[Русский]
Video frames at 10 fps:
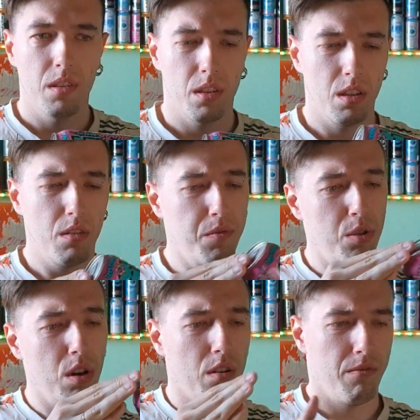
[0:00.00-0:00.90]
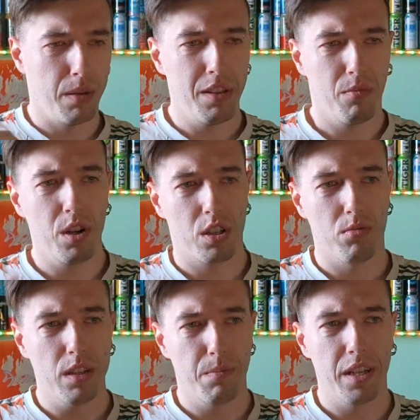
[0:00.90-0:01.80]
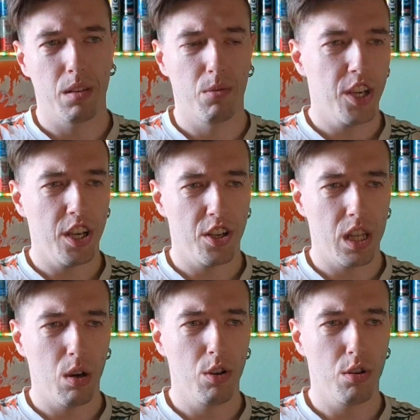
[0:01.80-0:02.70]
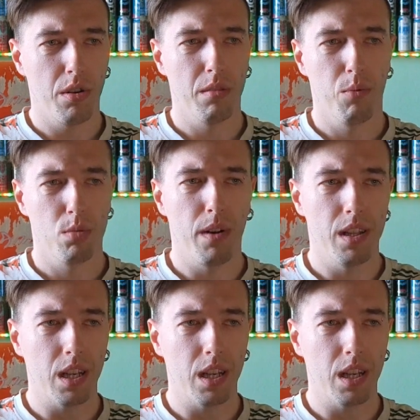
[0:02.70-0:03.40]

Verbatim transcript: И все, витаминов больше у нас, поэтому я считаю еще один плюс балл